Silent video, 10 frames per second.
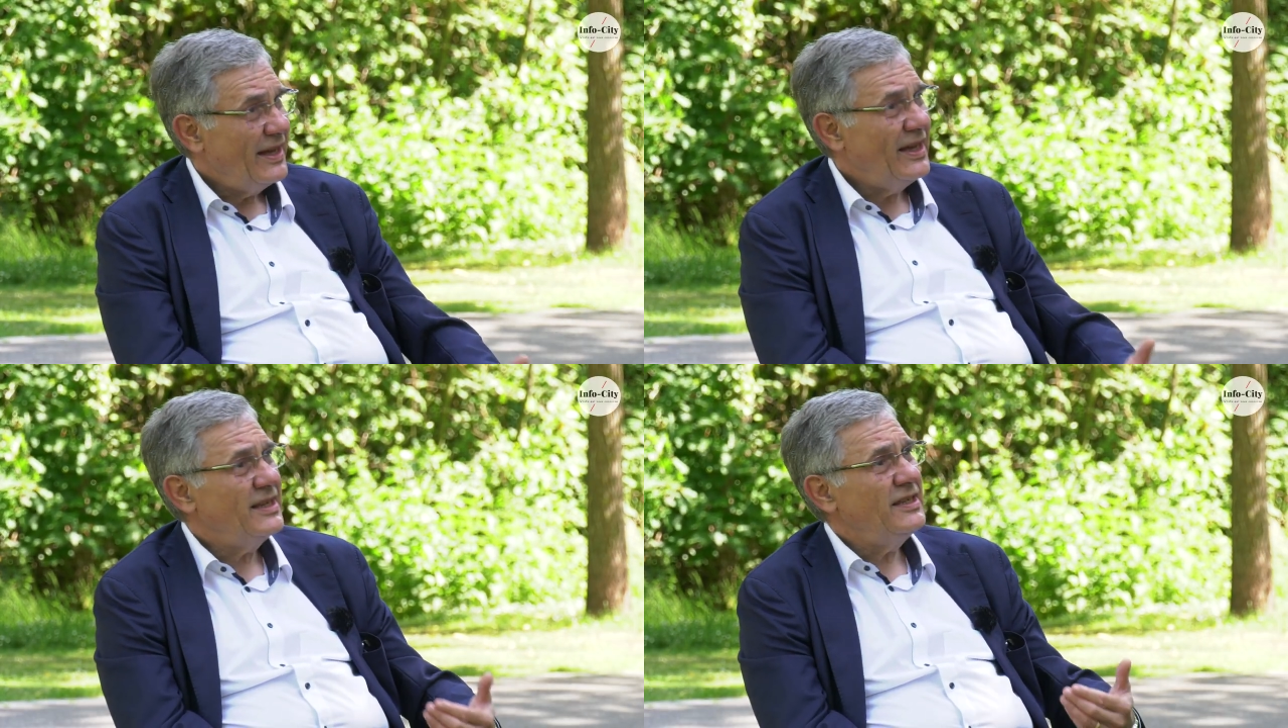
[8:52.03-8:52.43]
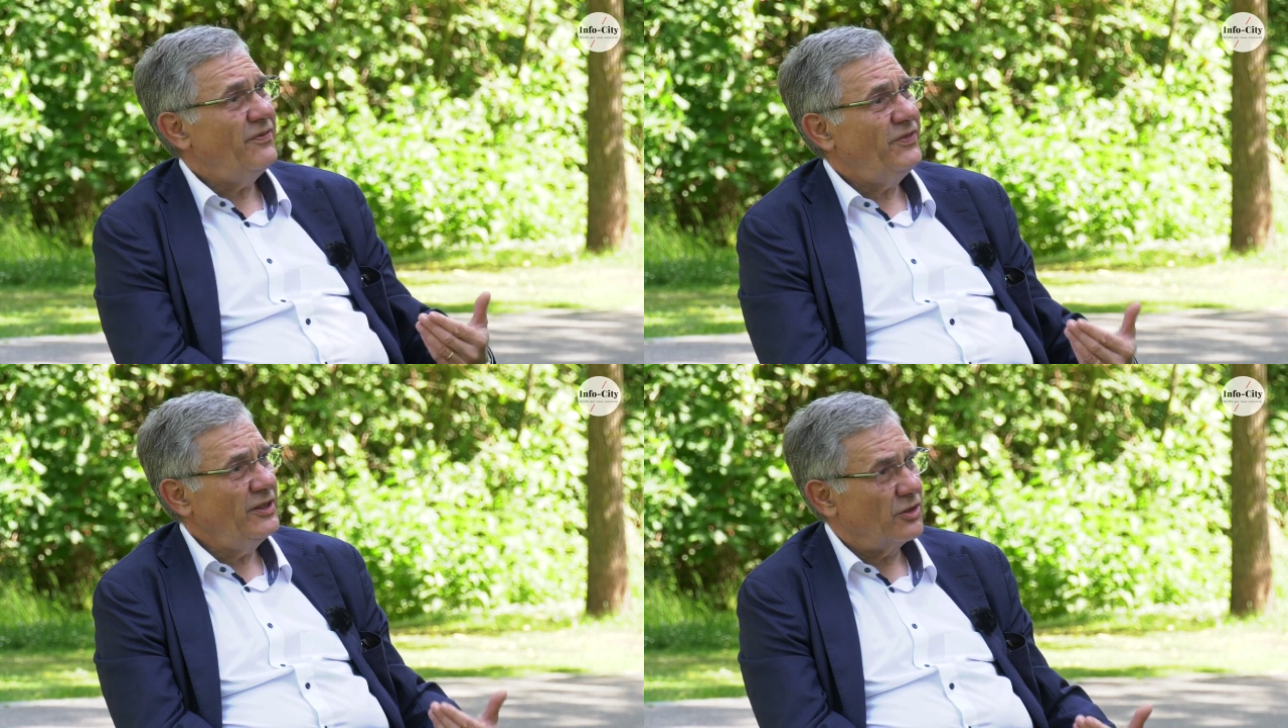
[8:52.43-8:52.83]
et qui
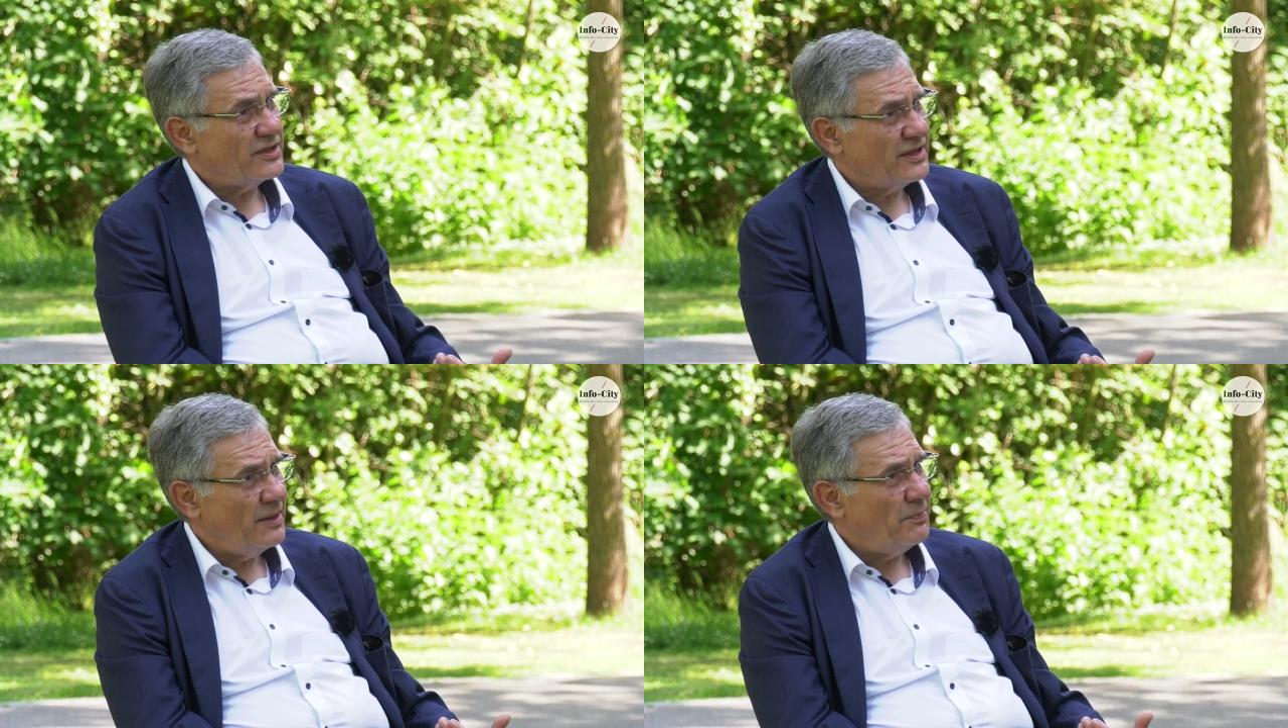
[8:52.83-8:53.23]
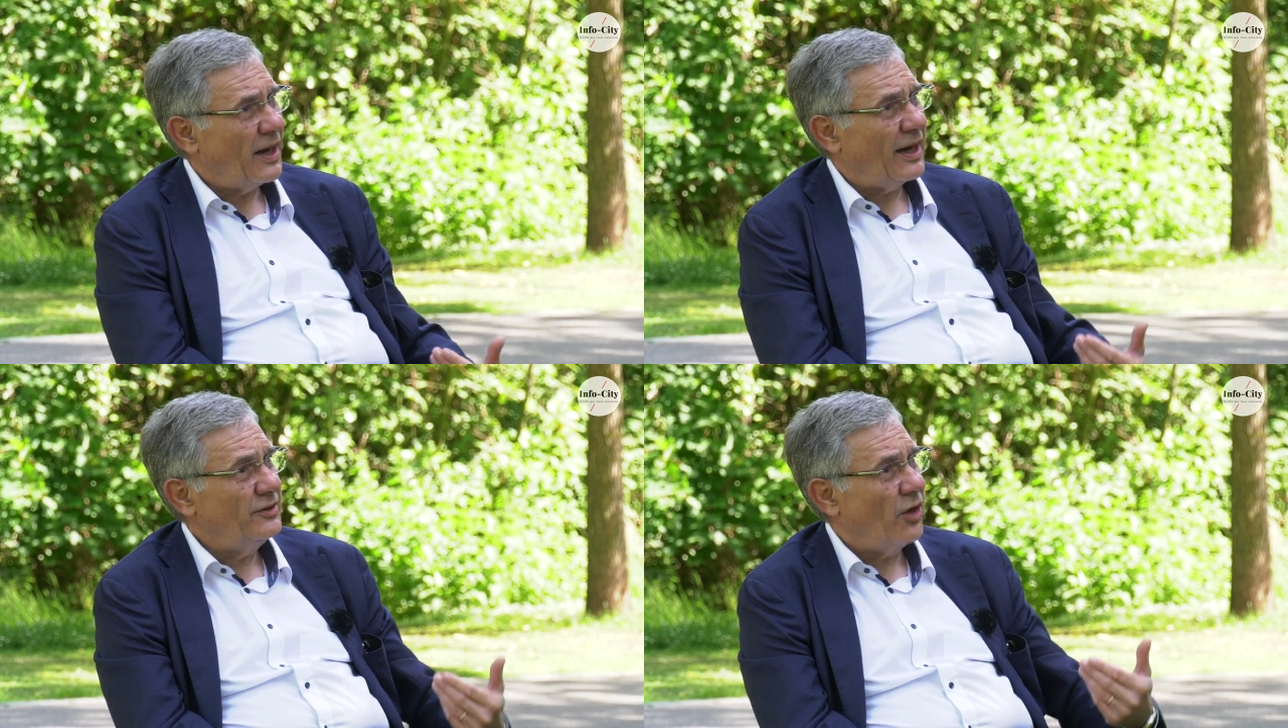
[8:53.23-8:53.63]
est financé
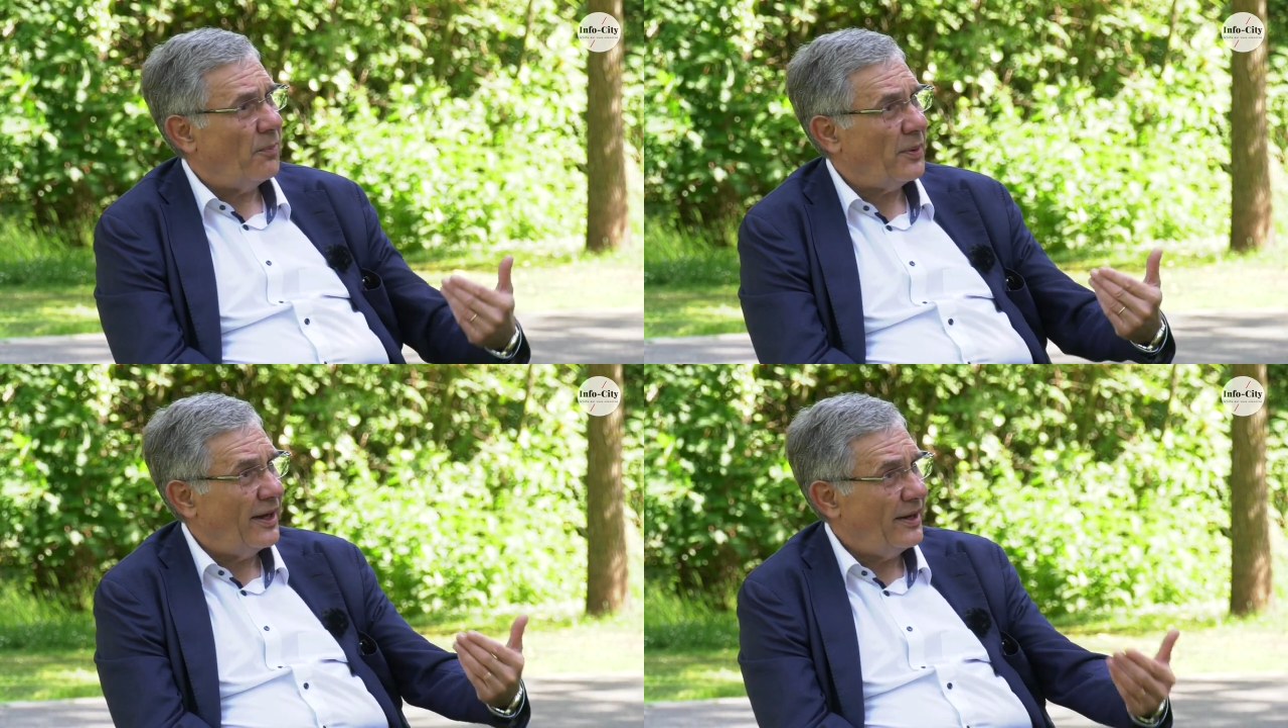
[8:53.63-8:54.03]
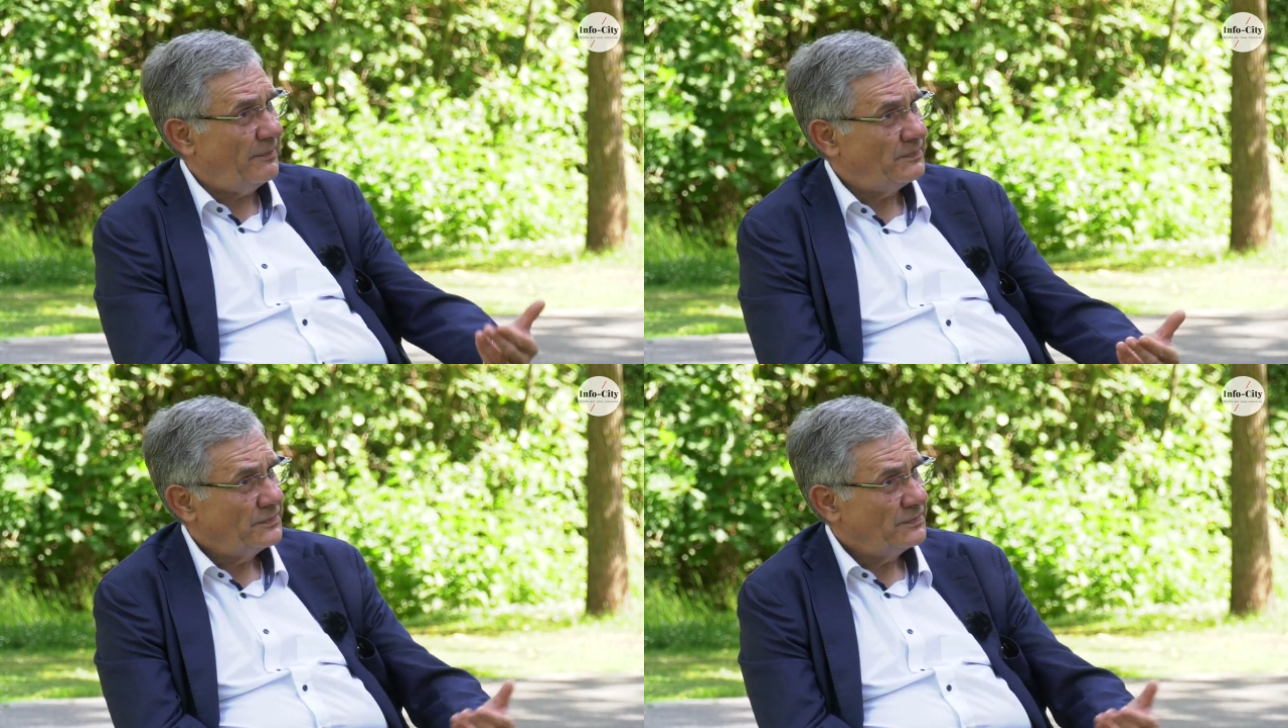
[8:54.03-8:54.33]
par un emprunt